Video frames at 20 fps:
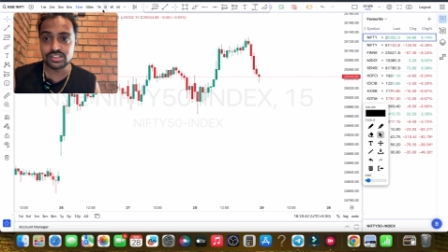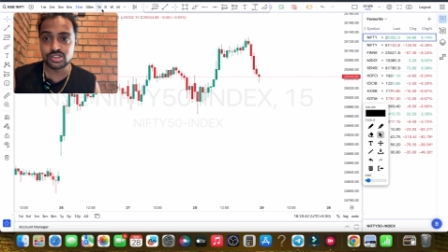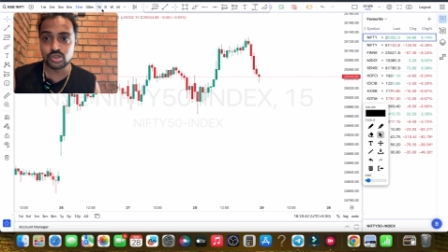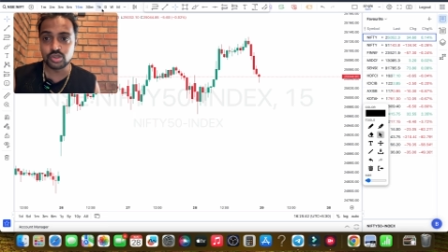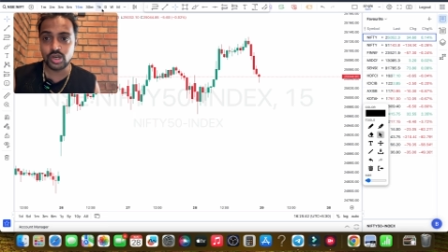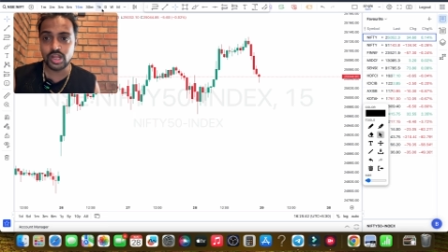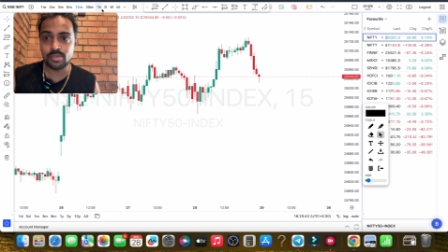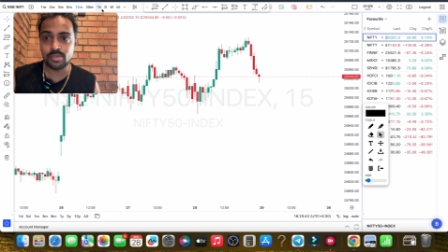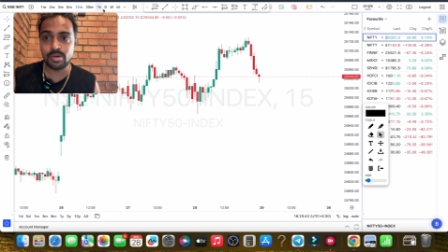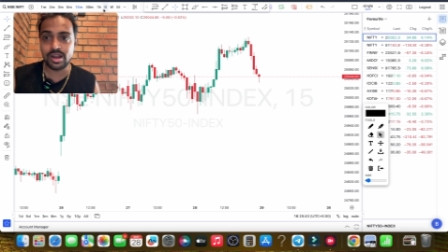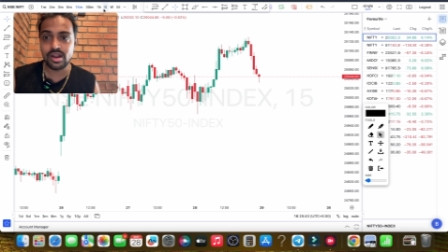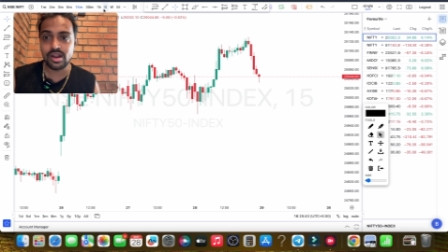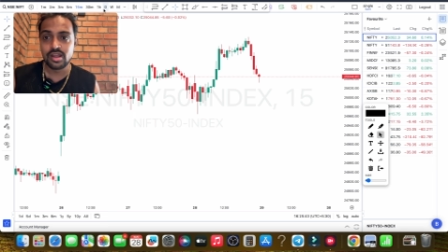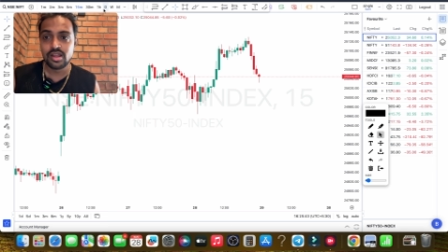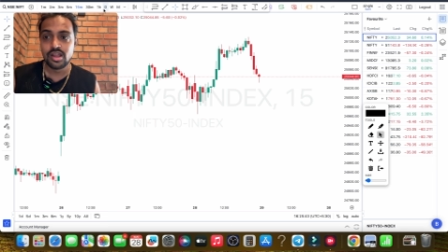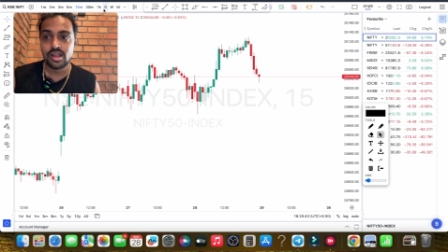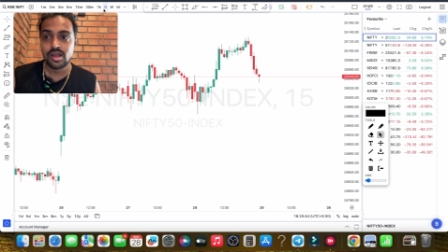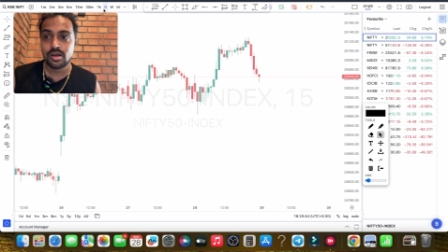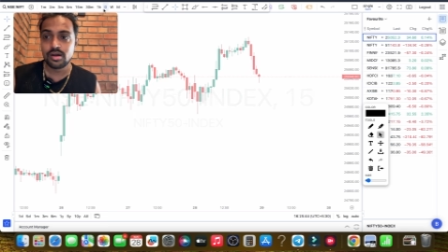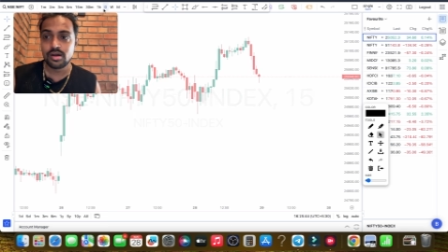चलो एक बार
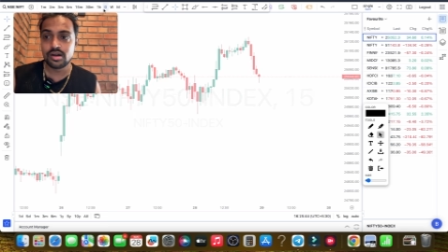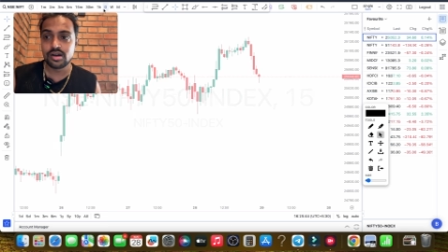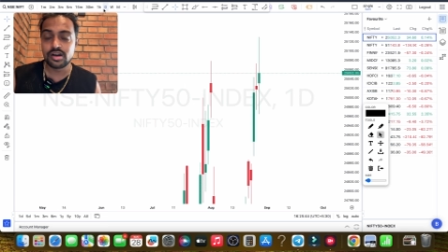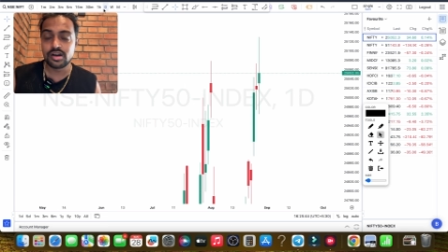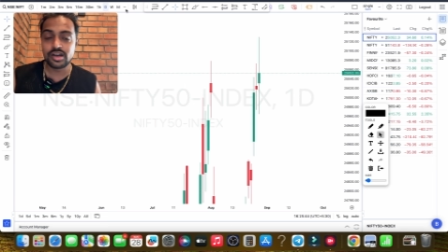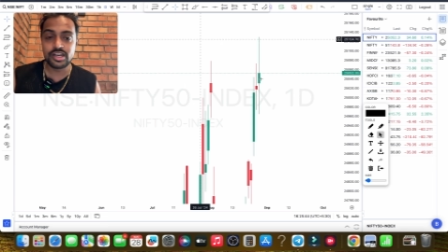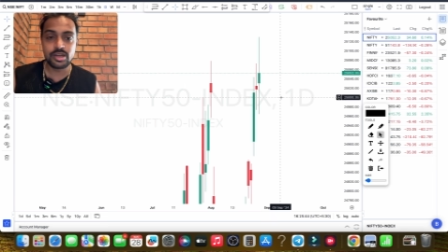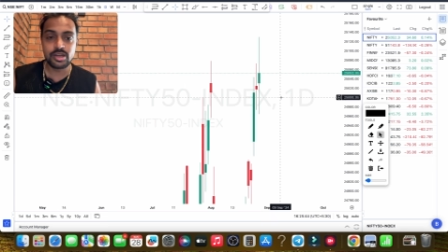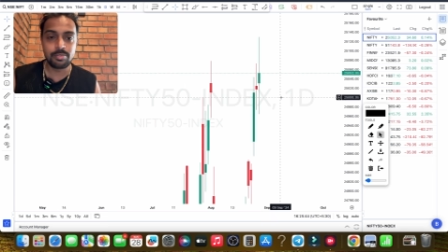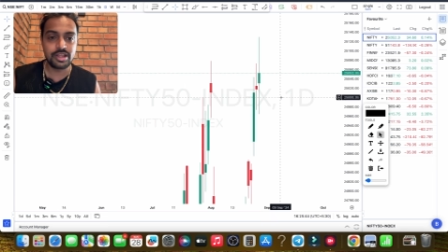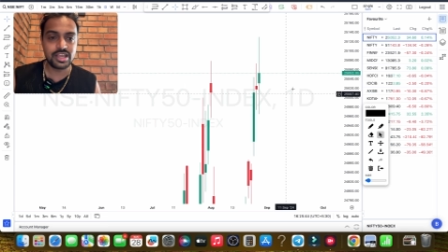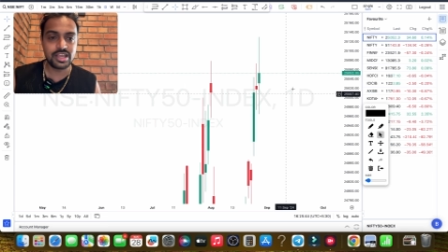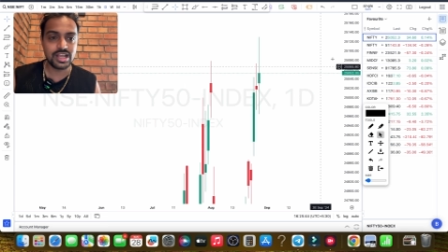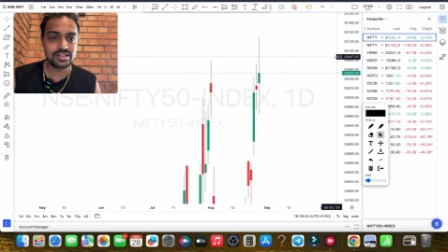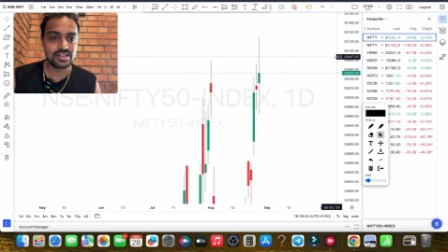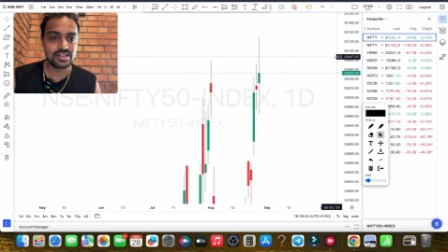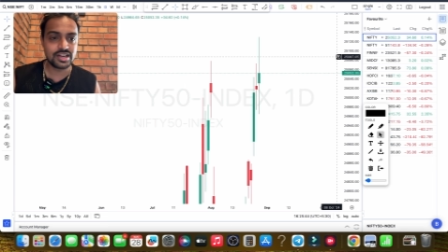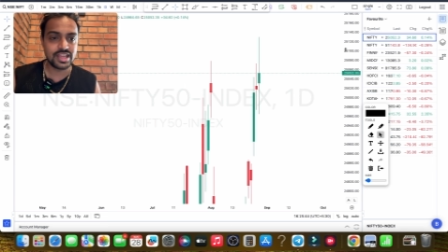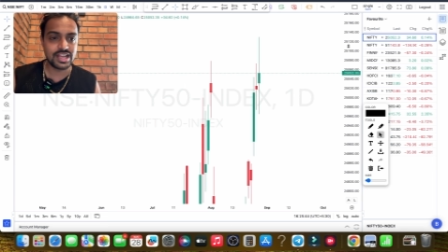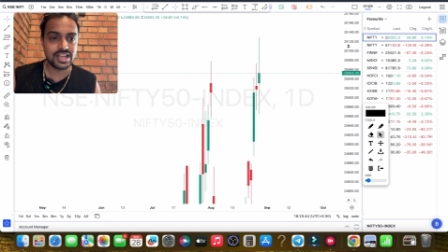निफ्टी के
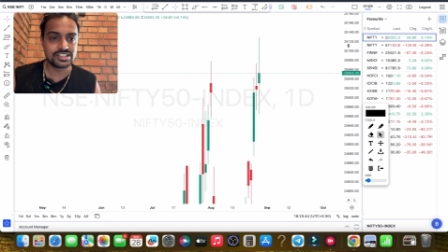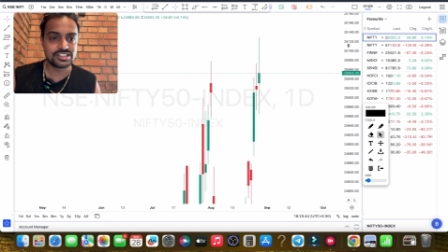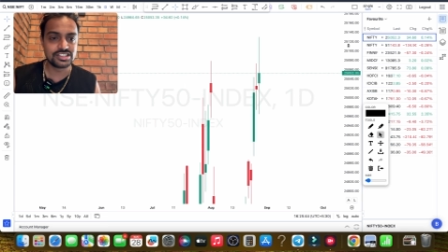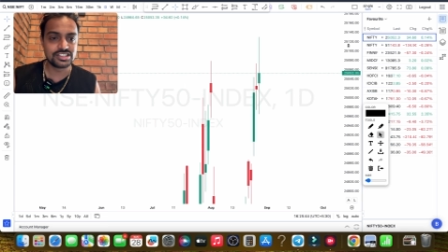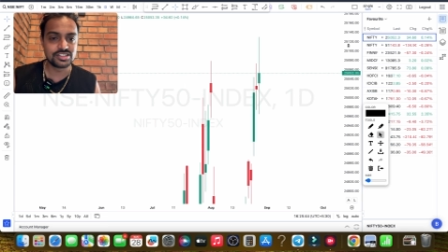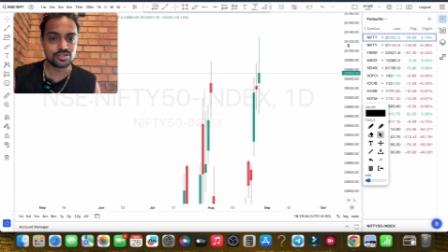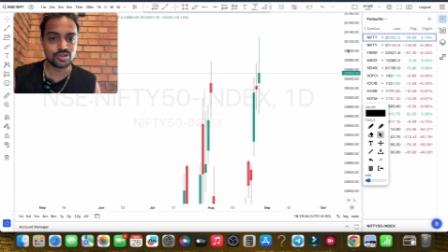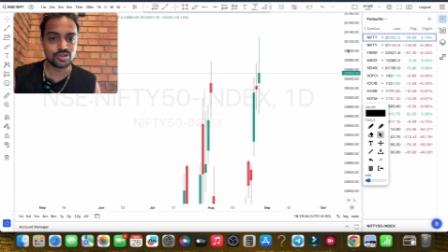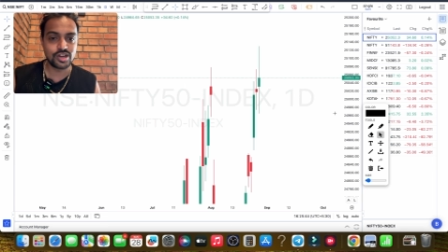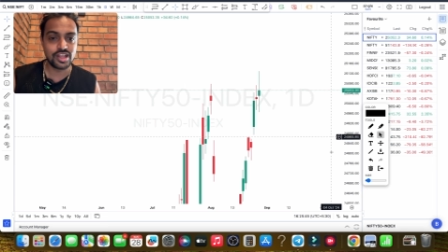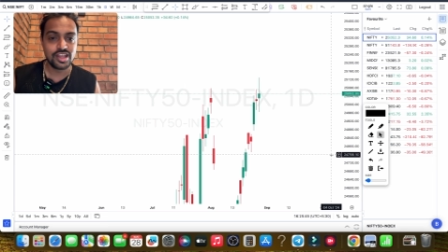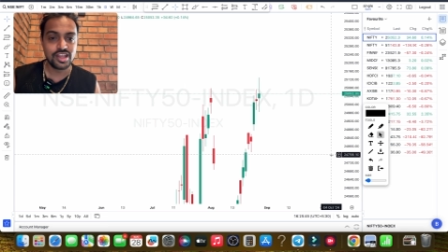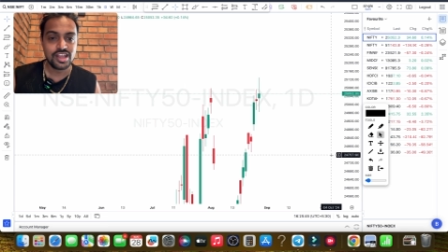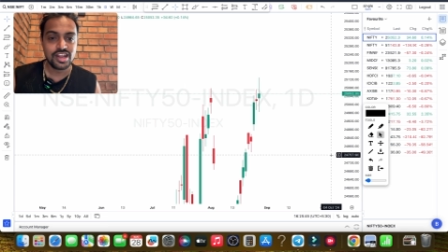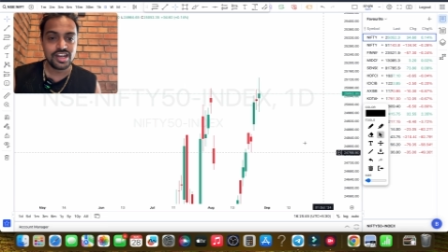अंदर क्या चीजें होती है